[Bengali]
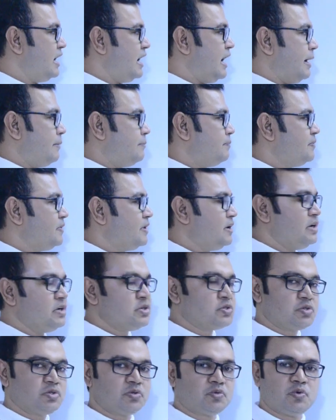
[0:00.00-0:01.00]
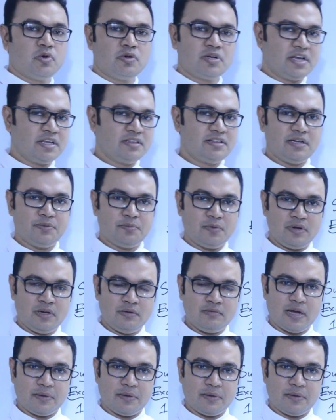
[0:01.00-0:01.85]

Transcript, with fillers: হ্যাভ শুধু কোন ক্ষেত্রে বললাম